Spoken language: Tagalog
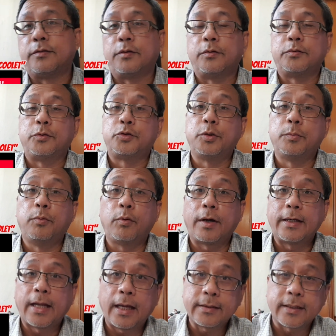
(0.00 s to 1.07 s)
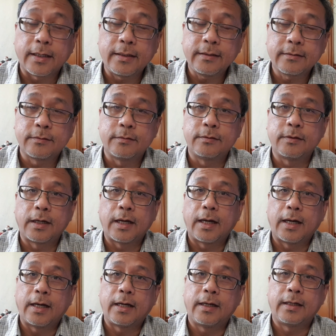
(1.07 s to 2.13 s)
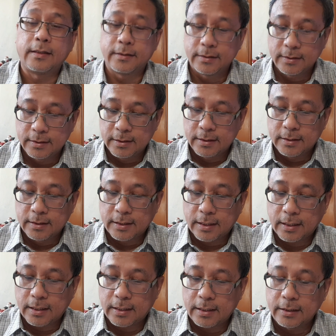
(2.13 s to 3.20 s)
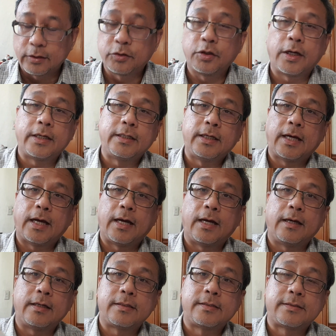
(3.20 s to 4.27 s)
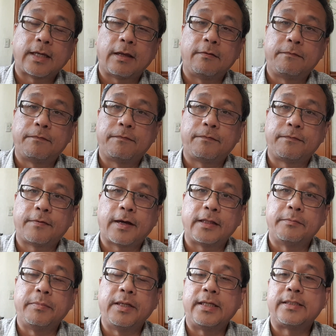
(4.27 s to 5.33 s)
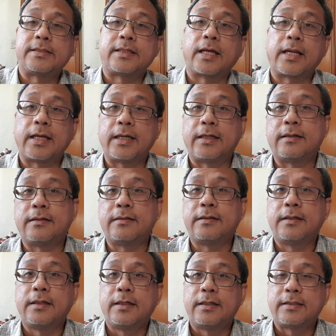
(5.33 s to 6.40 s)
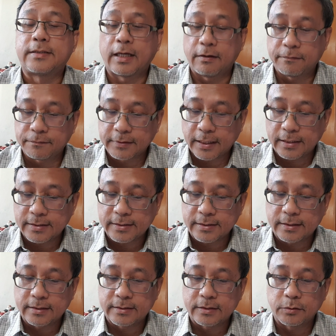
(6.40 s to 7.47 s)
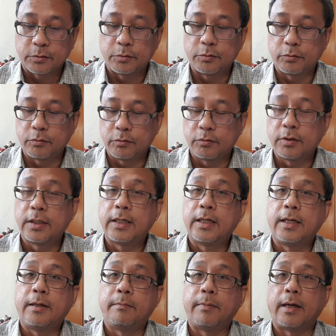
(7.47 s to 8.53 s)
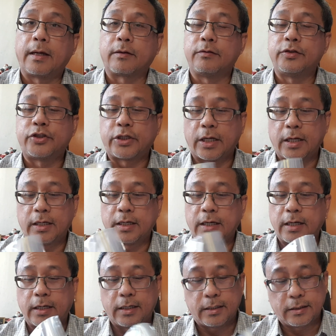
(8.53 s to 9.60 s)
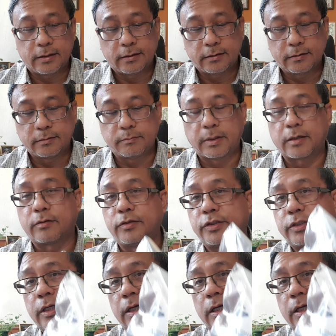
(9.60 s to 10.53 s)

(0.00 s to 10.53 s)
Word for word: So, susubukan natin kung uh, uh, ito ay uh, self-administering self-test. So, meron siyang uh, meron